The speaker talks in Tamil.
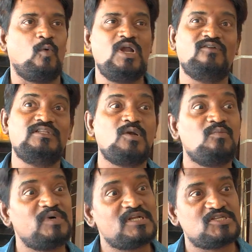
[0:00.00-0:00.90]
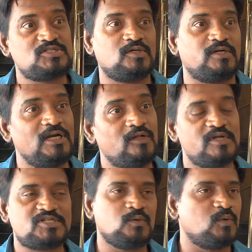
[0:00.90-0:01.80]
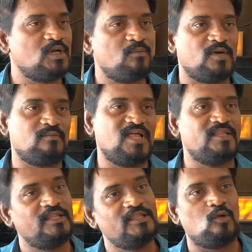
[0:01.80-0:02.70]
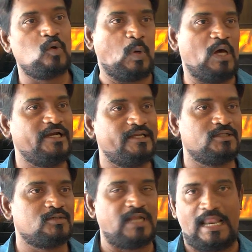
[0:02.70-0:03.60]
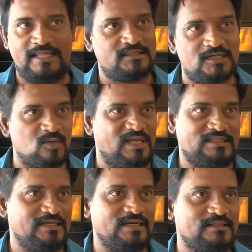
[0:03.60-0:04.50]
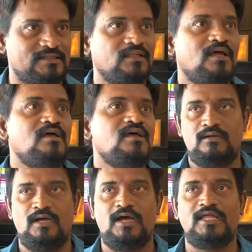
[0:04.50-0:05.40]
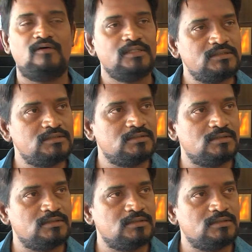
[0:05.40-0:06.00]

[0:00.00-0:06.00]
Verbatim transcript: ஒன்று வந்து ரொம்ப ரசிச்சிருக்கோம் ரெண்டு வருஷம் ஒன்று படம்னா அது எந்த அளவுக்கு குவாலிட்டி இருந்திருக்கும் நான்லாம் எத்தனோட பார்த்தேன்னு எனக்கு தெரியாது அதில் வந்து